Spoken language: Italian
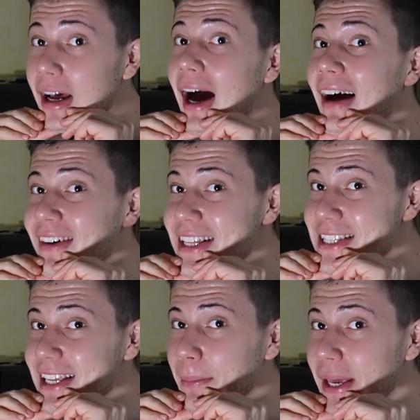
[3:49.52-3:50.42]

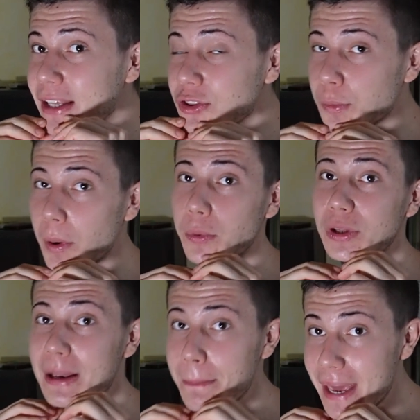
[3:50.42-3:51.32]
avanzamento proprio
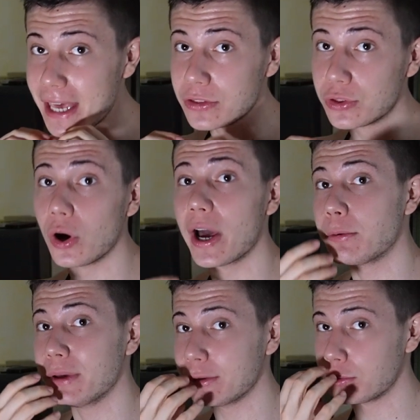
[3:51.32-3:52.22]
del mento e
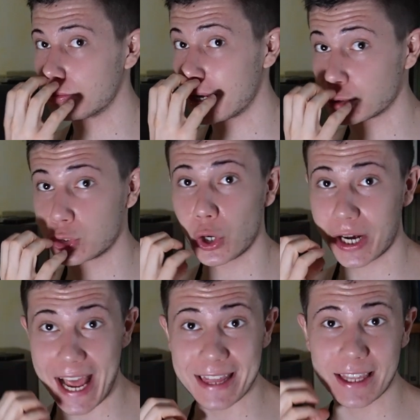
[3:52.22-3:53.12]
quindi una
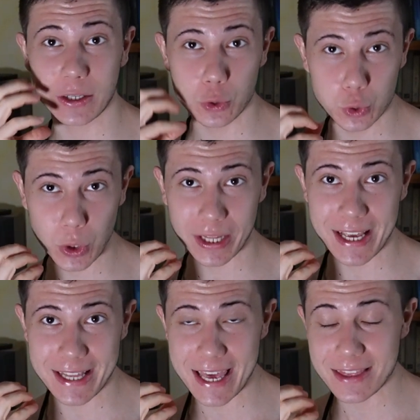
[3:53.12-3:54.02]
scorretta chiusura
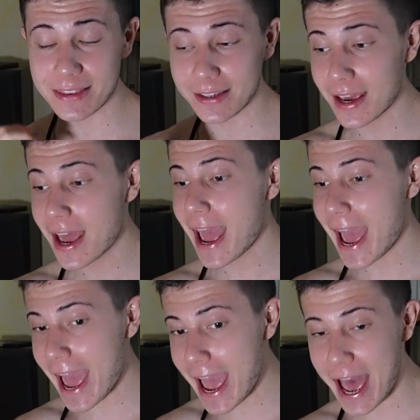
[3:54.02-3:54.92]
dei denti
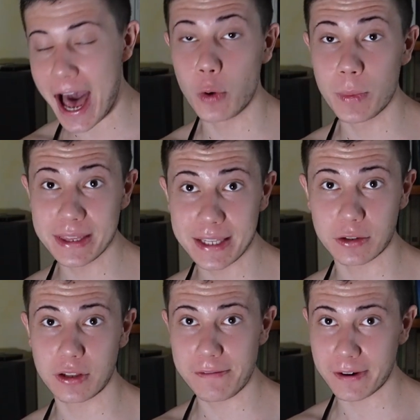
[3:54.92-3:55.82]
è
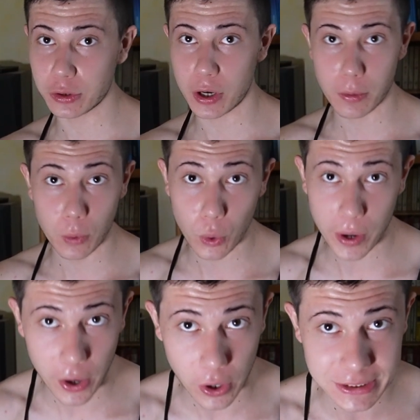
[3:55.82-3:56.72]
aumentato dal fatto che
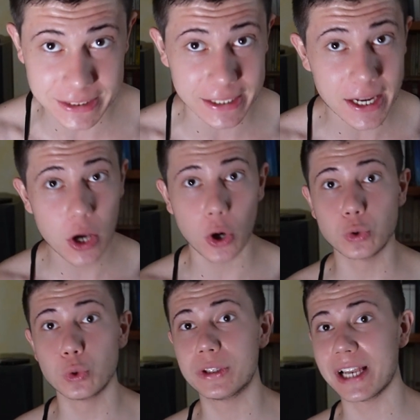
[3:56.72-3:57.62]
comunque oggi
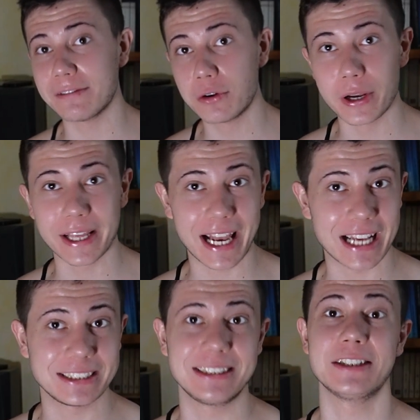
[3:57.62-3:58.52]
con tutti i lavori
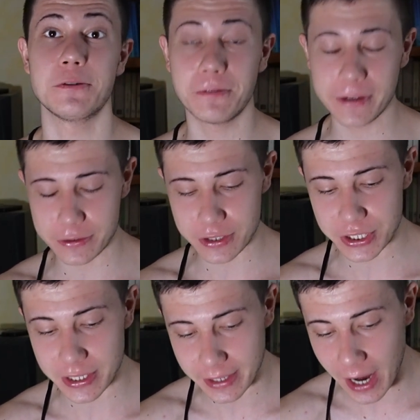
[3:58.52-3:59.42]
classici da ufficio
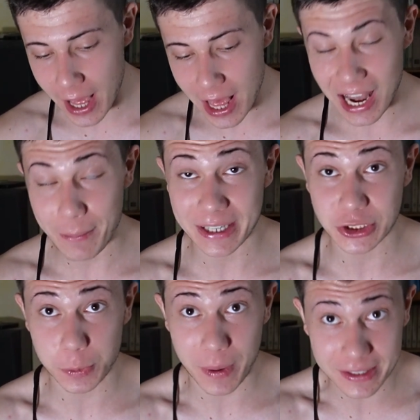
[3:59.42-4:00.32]
eccetera la
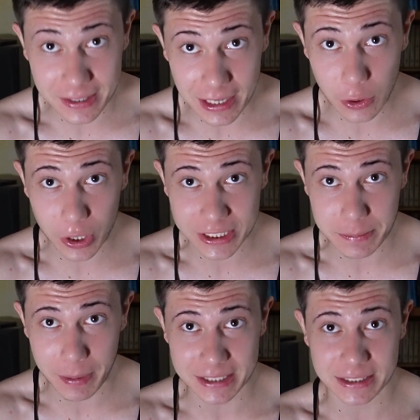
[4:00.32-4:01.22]
maggior parte delle ore
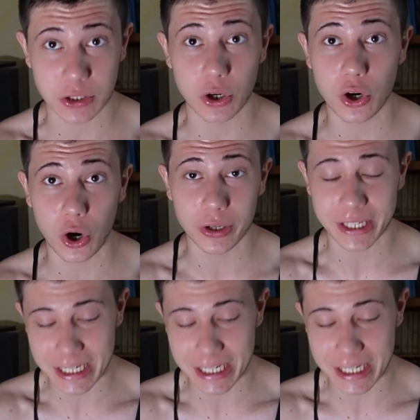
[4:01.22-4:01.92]
si passano con